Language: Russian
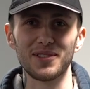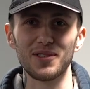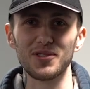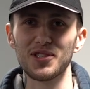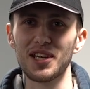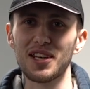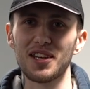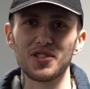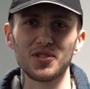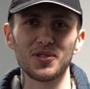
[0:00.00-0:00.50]

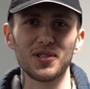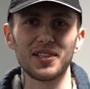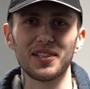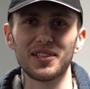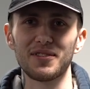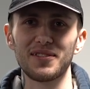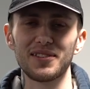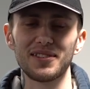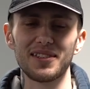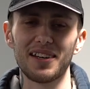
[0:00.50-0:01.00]
Случайно нашел
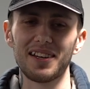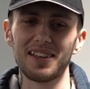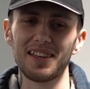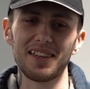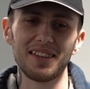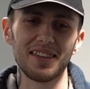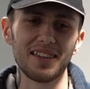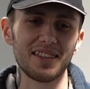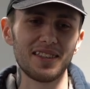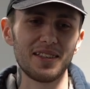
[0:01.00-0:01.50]
их в
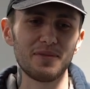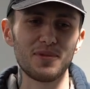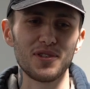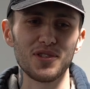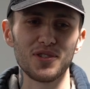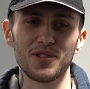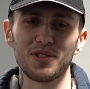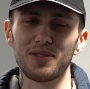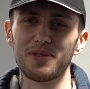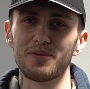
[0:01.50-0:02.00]
интернете, и когда
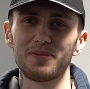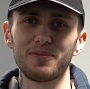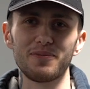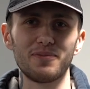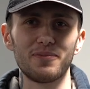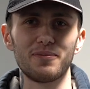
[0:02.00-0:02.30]
пришел,